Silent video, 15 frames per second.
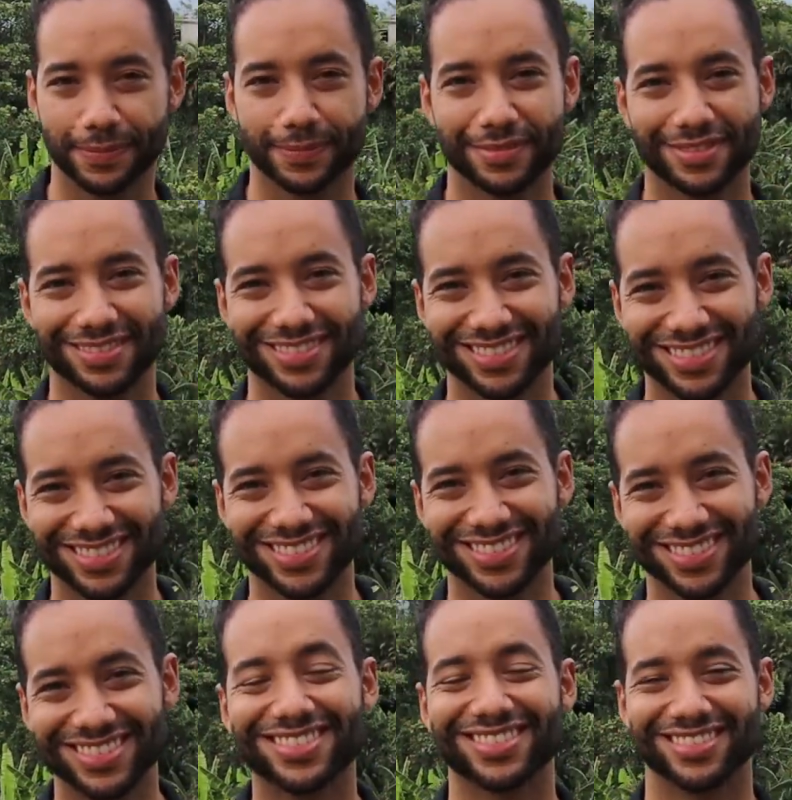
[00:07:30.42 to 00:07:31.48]
Wow,
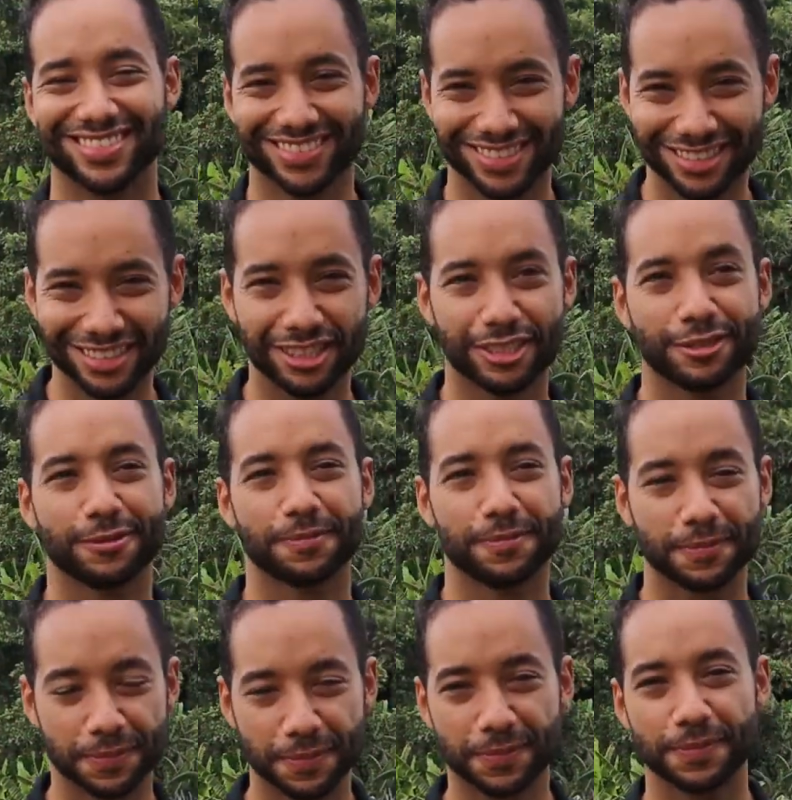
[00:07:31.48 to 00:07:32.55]
excelente. ¿Y
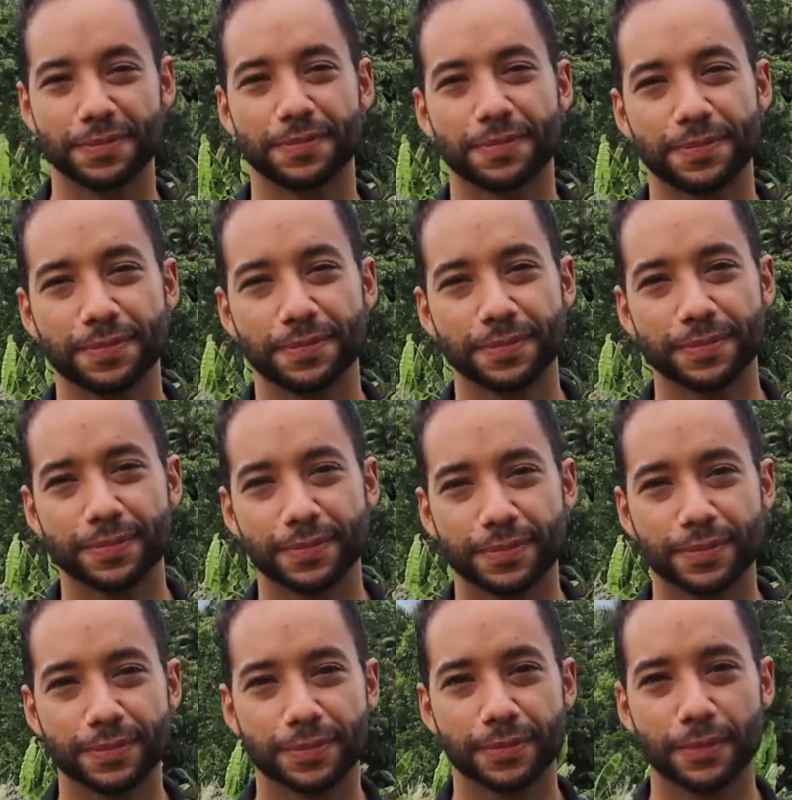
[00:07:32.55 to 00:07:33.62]
qué tipo de personas tú
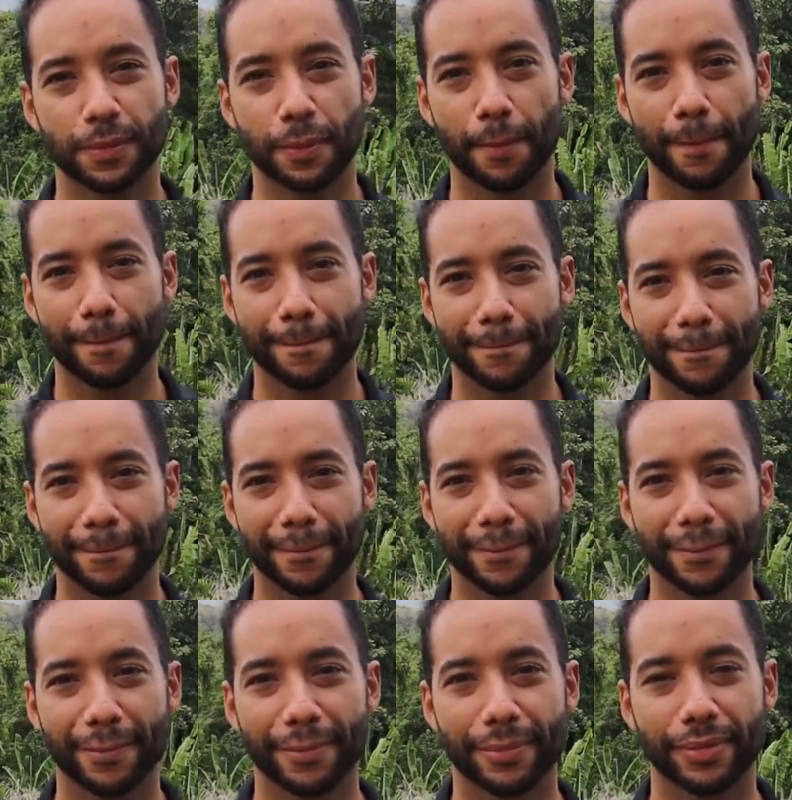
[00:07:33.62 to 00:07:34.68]
crees que pueda estar
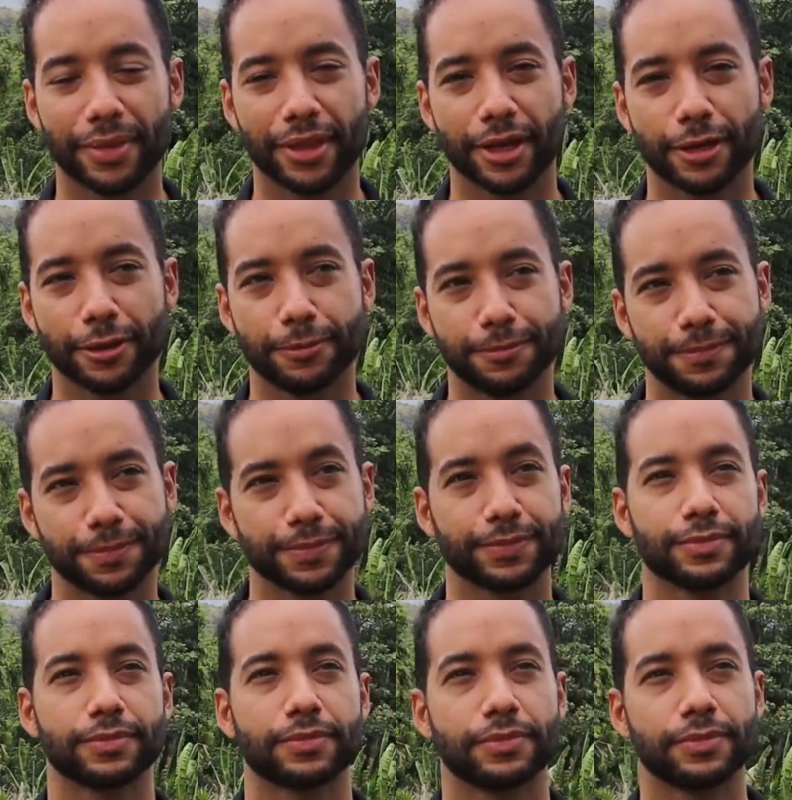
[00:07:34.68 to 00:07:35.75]
interesada, verdad, en este
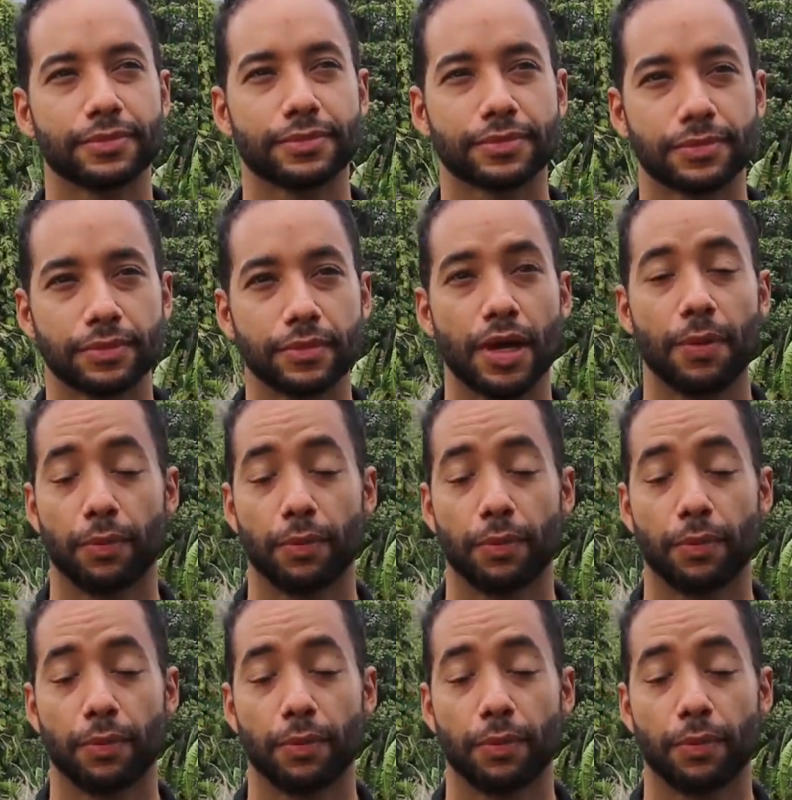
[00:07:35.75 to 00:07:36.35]
tipo de propiedad?